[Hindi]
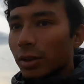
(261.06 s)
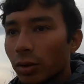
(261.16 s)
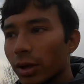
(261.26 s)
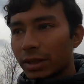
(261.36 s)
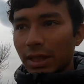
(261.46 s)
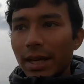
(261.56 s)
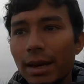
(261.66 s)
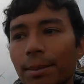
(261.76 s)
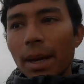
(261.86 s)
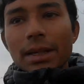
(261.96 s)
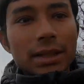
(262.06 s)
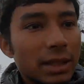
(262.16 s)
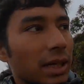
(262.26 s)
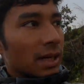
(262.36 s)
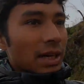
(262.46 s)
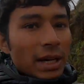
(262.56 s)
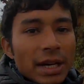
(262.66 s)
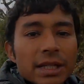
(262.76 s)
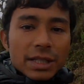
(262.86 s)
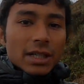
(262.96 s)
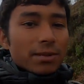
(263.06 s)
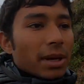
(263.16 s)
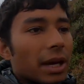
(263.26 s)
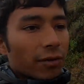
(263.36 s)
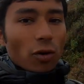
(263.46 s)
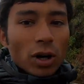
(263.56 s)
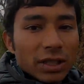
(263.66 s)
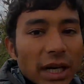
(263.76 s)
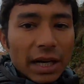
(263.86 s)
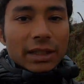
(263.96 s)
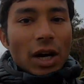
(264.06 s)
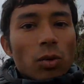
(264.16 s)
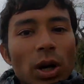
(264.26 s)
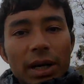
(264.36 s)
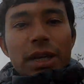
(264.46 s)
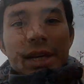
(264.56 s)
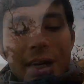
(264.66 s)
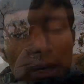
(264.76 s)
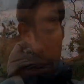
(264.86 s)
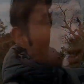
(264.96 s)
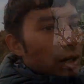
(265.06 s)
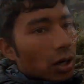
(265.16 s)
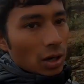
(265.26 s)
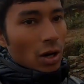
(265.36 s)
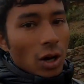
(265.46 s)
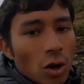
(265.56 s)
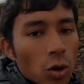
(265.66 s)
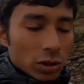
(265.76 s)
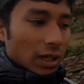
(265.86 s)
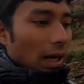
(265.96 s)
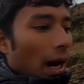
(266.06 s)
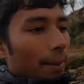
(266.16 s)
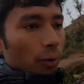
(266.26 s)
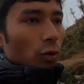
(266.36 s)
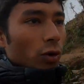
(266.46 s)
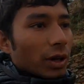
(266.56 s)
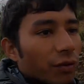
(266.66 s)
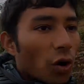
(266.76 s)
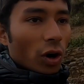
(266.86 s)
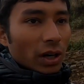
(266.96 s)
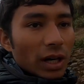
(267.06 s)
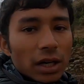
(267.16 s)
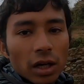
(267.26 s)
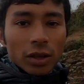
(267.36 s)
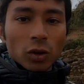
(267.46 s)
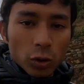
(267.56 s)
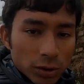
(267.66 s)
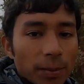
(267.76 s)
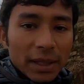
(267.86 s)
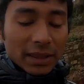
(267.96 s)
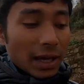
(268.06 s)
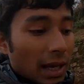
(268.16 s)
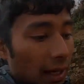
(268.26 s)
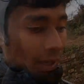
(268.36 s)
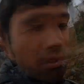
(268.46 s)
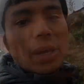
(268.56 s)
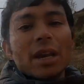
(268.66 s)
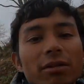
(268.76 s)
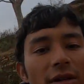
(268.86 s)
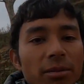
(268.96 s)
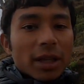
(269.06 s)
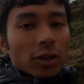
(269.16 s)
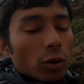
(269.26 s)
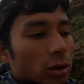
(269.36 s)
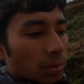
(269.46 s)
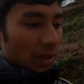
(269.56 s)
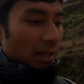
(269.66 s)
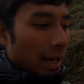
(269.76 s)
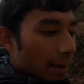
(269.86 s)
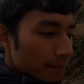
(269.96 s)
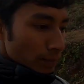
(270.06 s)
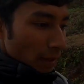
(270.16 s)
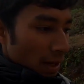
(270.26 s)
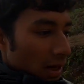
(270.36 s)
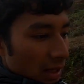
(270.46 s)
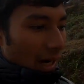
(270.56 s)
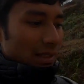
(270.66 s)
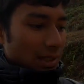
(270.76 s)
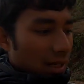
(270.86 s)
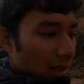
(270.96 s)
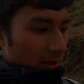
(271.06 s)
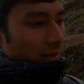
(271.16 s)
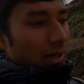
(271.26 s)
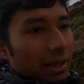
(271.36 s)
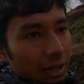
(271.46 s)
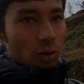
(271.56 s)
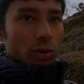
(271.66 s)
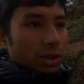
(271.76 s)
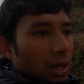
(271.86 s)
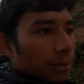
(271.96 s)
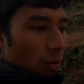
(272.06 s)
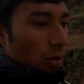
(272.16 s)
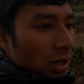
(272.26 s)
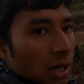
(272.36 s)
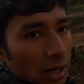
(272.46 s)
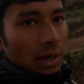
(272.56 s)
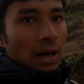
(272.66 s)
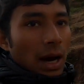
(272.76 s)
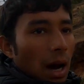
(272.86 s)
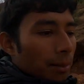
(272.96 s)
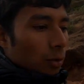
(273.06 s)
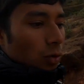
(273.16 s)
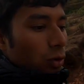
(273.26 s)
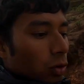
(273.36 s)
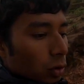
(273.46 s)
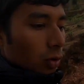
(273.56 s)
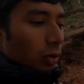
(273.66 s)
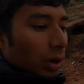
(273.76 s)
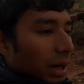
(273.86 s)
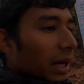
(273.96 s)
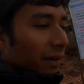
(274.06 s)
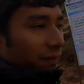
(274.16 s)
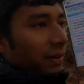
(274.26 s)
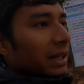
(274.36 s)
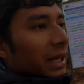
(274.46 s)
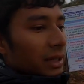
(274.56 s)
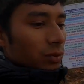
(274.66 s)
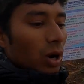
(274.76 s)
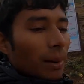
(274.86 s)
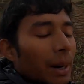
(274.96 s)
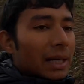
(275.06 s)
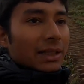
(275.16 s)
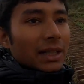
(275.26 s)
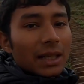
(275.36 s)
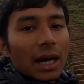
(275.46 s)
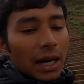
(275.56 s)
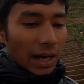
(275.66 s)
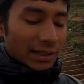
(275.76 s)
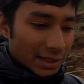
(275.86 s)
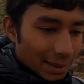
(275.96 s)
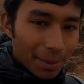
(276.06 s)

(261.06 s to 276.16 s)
तो इसलिए मैं इस चीज़ में फ़ोकस करना चाहूँगा कि अगर हो सके आप लोगों के फॉरेनर दोस्त बनते हैं मेल फीमेल दोस्त बनते हैं खासकर लड़के लोग जैसे हम लोग हम लोगों को इफ़ इन केस वो हमारे साथ अच्छे से